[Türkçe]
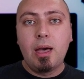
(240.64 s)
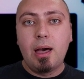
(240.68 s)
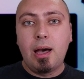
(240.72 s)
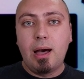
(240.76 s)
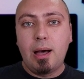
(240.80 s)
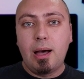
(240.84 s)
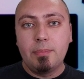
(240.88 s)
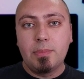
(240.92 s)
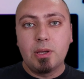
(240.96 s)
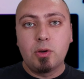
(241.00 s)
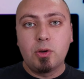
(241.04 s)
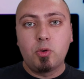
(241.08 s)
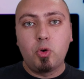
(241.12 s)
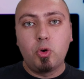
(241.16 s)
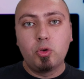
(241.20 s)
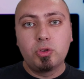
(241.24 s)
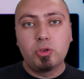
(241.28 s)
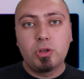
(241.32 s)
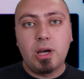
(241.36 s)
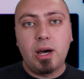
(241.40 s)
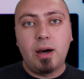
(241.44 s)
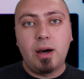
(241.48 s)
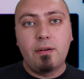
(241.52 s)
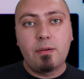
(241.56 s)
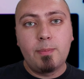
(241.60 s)
hem de konu
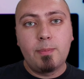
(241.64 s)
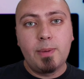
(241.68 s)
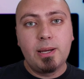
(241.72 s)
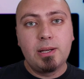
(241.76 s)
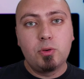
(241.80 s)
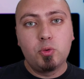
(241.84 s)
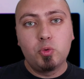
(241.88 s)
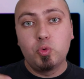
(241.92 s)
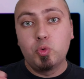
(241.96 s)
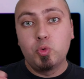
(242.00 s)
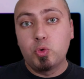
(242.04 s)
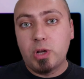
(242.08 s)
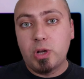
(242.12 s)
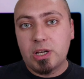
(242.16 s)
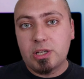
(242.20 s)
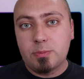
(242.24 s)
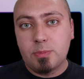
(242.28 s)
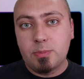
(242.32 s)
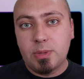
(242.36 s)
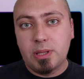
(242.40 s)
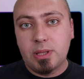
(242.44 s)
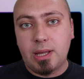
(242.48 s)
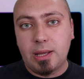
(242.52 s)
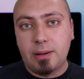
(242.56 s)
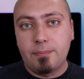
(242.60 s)
kavramayla
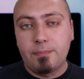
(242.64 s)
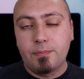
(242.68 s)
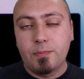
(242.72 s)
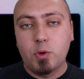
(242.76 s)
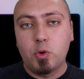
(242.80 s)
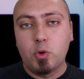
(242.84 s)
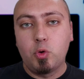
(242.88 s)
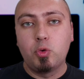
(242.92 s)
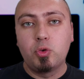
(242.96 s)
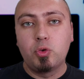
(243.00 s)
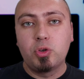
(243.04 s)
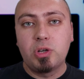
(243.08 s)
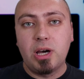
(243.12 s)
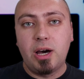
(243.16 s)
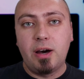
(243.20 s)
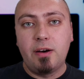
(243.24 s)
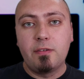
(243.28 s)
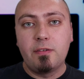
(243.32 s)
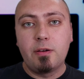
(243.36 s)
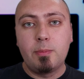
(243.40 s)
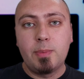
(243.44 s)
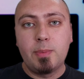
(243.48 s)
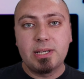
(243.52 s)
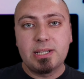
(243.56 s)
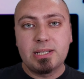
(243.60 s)
uğraşmadan, konu
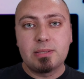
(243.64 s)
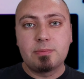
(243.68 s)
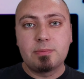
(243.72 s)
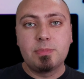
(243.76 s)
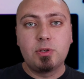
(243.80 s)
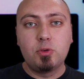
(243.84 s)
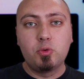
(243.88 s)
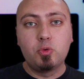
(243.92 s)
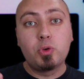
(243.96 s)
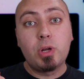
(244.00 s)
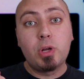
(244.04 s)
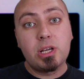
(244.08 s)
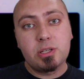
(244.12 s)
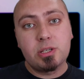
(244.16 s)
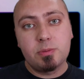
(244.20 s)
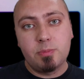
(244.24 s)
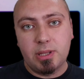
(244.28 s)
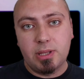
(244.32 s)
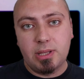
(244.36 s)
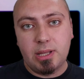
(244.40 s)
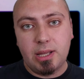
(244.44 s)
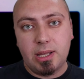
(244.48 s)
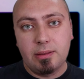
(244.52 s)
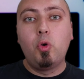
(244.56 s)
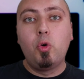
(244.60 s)
kavrama kısmıyla
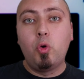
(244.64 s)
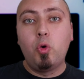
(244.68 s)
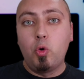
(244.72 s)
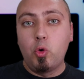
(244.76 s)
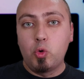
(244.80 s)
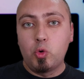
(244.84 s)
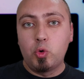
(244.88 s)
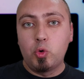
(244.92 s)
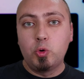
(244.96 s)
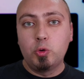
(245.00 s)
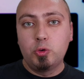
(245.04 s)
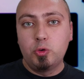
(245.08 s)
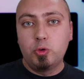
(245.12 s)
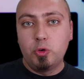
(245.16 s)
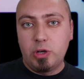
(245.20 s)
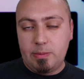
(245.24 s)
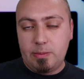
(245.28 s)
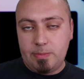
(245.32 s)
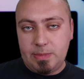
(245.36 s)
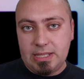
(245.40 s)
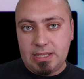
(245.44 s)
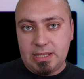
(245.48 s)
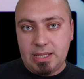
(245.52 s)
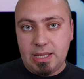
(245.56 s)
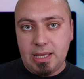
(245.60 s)
uğraşmadan okul
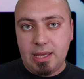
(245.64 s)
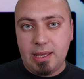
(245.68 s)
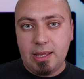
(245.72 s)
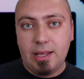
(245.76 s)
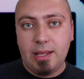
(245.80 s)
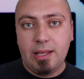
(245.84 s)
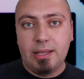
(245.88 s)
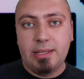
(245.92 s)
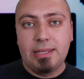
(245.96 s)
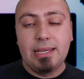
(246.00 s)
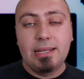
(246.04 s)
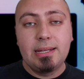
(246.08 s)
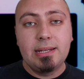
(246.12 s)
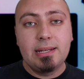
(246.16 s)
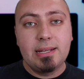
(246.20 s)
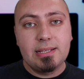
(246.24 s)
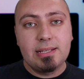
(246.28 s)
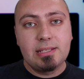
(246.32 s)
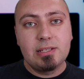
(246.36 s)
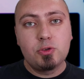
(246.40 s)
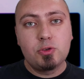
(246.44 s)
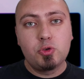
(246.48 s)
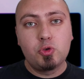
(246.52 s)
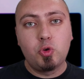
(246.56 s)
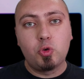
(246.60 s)
döneminde yeni
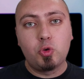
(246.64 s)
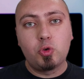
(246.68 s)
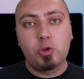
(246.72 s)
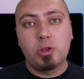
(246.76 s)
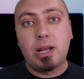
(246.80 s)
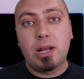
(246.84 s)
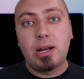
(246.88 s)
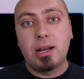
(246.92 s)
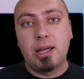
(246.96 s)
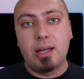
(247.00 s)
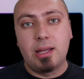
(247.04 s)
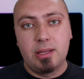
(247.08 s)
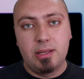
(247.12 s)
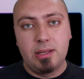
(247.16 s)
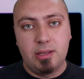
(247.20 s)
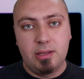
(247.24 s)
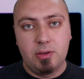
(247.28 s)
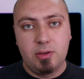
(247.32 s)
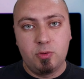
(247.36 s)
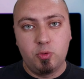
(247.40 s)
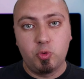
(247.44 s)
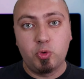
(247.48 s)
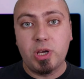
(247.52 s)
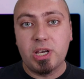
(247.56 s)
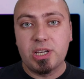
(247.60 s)
nesil sorularla
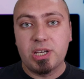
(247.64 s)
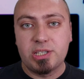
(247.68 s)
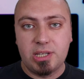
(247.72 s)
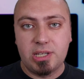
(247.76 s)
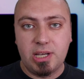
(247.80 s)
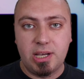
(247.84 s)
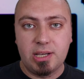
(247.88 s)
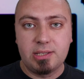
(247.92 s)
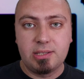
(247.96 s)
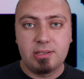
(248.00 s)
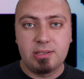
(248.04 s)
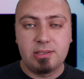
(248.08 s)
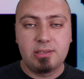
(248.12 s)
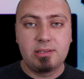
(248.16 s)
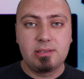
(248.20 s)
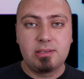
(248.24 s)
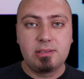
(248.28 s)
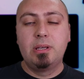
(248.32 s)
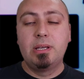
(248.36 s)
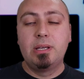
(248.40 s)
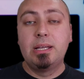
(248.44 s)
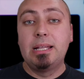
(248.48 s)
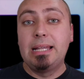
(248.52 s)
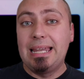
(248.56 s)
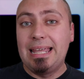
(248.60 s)
uğraşacaksınız.
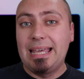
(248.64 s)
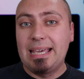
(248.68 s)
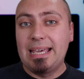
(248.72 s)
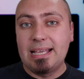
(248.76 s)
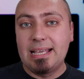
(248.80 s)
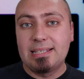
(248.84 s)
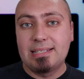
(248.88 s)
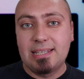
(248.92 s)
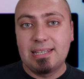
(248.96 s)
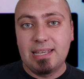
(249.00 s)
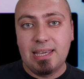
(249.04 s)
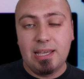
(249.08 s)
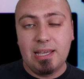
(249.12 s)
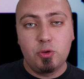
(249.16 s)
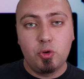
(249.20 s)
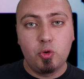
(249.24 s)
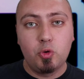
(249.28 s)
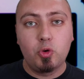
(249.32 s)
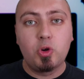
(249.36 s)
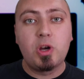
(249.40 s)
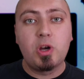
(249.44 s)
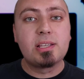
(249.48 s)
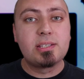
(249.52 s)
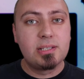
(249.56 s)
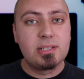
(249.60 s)
LGS'ye
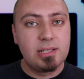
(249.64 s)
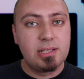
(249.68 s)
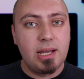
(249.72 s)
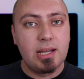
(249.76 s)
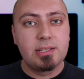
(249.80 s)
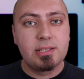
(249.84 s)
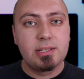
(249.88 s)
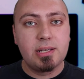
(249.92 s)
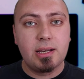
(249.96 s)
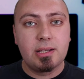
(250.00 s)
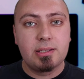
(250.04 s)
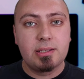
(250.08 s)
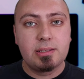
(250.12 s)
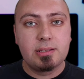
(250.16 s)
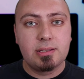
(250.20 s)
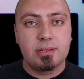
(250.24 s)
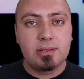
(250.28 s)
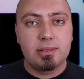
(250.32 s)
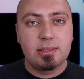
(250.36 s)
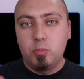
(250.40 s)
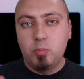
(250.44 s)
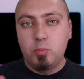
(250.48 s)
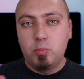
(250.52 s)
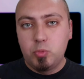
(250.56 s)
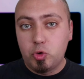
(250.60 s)
dönük
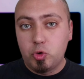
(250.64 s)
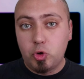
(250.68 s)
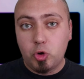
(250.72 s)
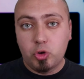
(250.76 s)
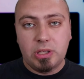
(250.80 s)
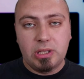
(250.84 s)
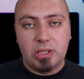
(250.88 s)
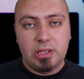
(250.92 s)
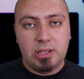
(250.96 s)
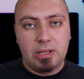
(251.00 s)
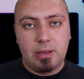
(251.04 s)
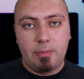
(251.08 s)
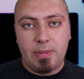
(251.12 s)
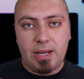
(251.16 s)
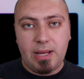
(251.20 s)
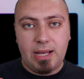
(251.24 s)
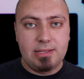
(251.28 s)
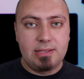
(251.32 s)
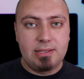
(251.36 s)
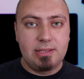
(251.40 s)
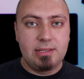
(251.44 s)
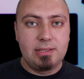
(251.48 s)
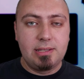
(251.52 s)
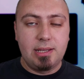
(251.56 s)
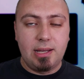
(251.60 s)
hazırlanacaksınız. Bu noktada da ben
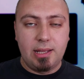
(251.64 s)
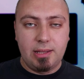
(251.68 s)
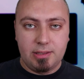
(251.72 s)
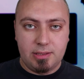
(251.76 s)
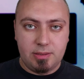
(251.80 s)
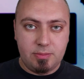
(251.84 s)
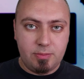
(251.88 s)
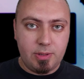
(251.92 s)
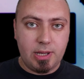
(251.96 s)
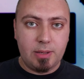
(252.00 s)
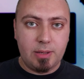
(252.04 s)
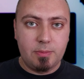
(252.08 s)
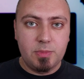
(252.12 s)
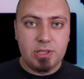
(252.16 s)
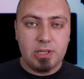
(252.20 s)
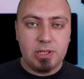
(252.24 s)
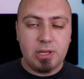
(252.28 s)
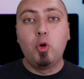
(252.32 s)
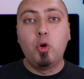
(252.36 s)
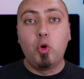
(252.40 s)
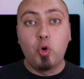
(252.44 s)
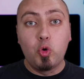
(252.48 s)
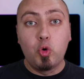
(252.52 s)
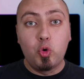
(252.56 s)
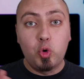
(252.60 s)
sizi yalnız
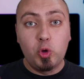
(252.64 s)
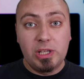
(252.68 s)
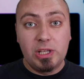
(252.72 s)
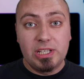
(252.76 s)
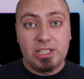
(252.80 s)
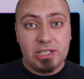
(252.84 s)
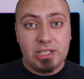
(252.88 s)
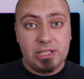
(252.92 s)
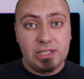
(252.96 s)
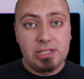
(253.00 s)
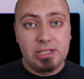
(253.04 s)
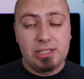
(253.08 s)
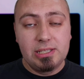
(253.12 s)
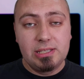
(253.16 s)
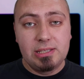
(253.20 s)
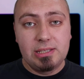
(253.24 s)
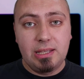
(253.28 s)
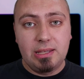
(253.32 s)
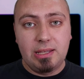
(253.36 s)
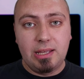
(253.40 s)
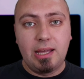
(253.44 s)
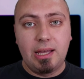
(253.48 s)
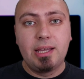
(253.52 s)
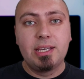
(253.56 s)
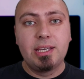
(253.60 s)
bırakmayacağım. Okul
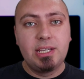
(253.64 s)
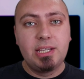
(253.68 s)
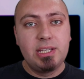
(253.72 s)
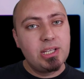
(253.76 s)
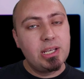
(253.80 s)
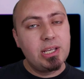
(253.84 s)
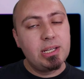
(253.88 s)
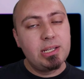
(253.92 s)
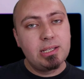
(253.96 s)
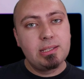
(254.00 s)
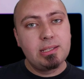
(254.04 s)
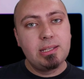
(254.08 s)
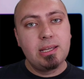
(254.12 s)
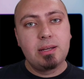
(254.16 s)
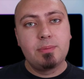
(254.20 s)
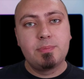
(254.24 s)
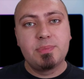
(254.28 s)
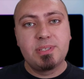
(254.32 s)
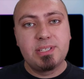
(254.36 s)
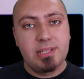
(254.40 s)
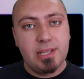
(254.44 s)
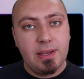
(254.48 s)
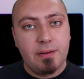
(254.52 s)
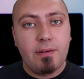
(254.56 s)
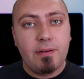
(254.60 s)
açıldığında da
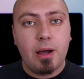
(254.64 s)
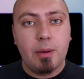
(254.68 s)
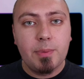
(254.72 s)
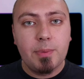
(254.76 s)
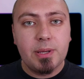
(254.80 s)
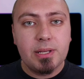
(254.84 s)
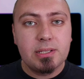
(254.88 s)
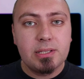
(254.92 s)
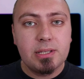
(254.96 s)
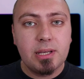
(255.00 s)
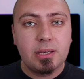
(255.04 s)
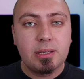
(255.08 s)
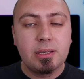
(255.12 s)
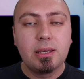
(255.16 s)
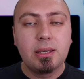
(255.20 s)
içeriklerimiz devam edecek.